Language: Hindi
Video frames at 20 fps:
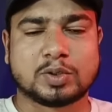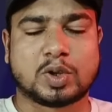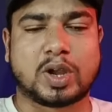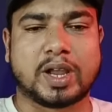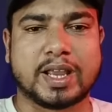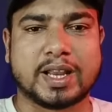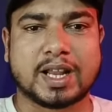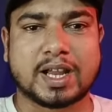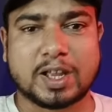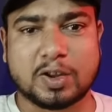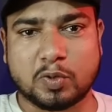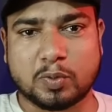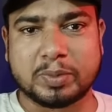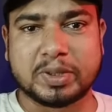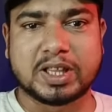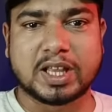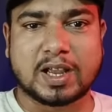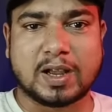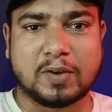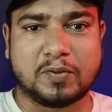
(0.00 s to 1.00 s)
तो कहीं ना कहीं
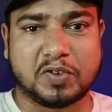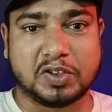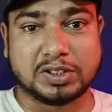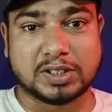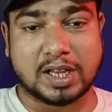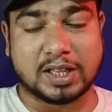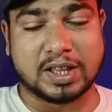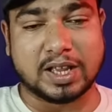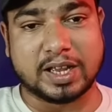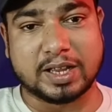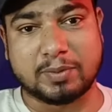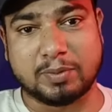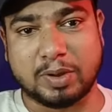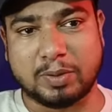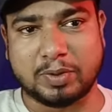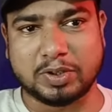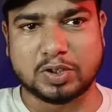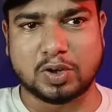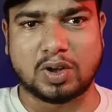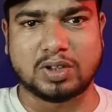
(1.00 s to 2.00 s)
उम्मीदें काफ़ी ज़्यादा हैं
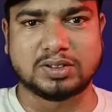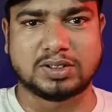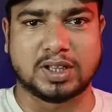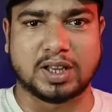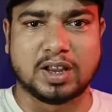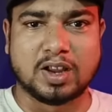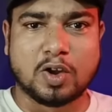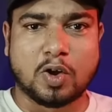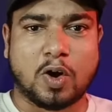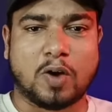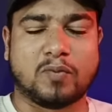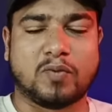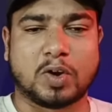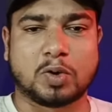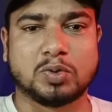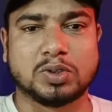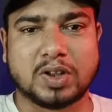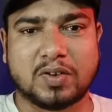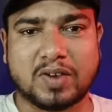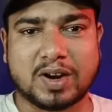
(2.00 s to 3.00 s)
बेबी जॉन से और
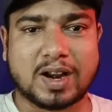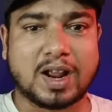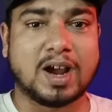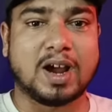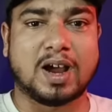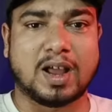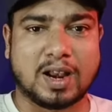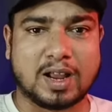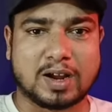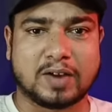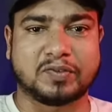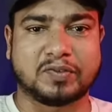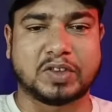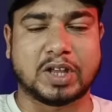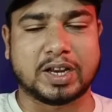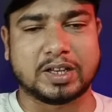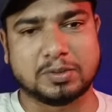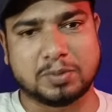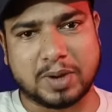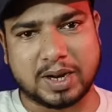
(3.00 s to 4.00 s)
वरुण धवन का अलग
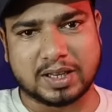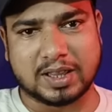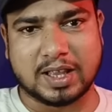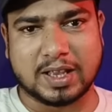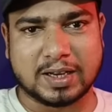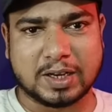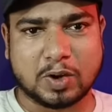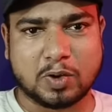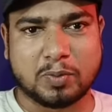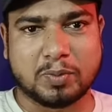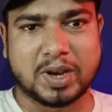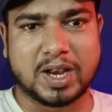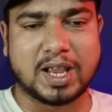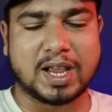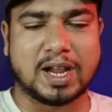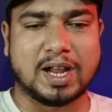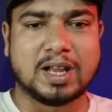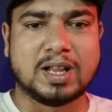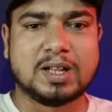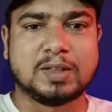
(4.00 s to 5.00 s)
अवतार इस बार देखने को
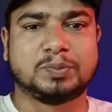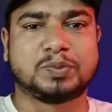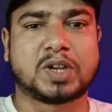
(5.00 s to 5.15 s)
मिलेगा